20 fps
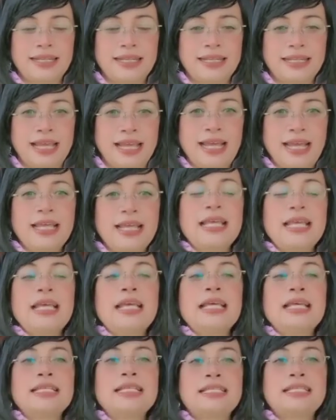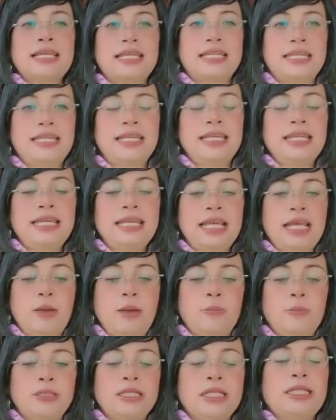ya jadi
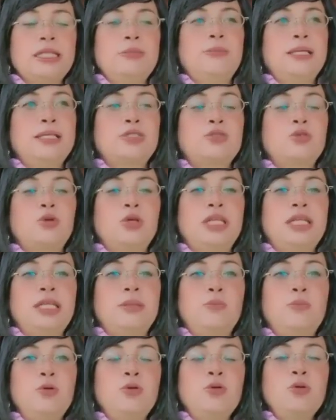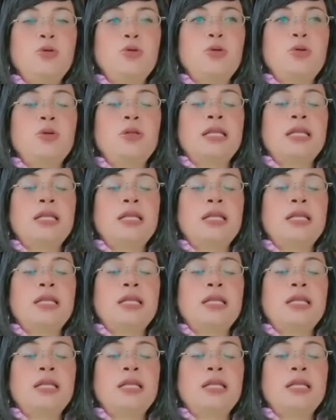menjadi biksu ini pun